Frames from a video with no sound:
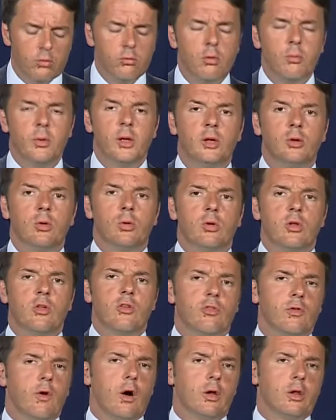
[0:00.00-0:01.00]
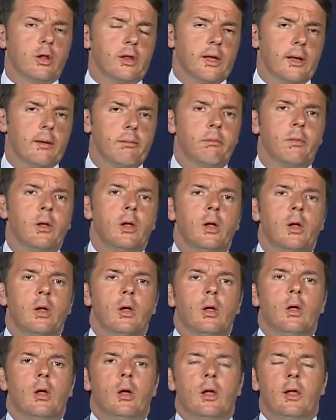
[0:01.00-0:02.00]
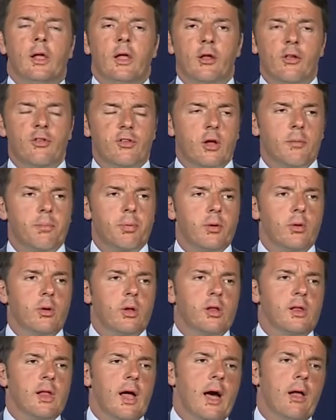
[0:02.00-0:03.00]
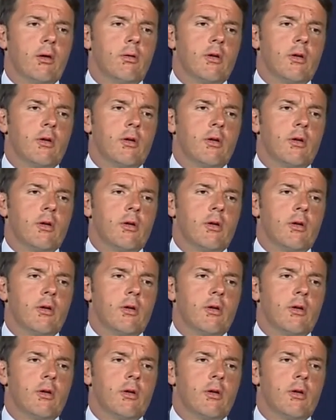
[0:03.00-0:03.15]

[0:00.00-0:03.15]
momento di svolta. La nostra priorità,